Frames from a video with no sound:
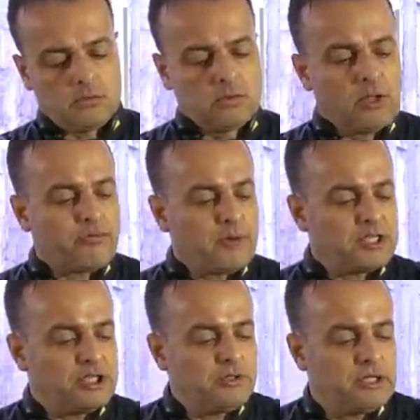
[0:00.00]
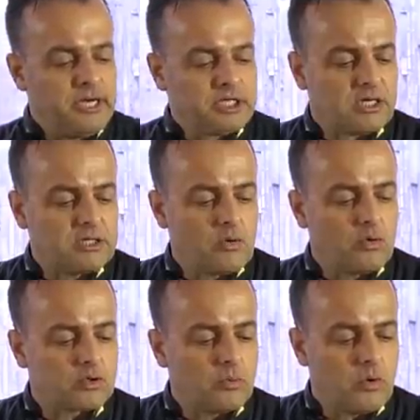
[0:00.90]
do defumadinho, deixa que dá um
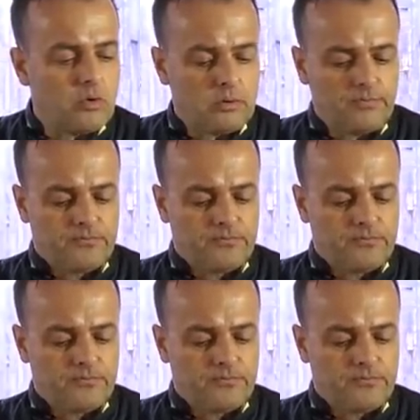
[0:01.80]
gosto bom.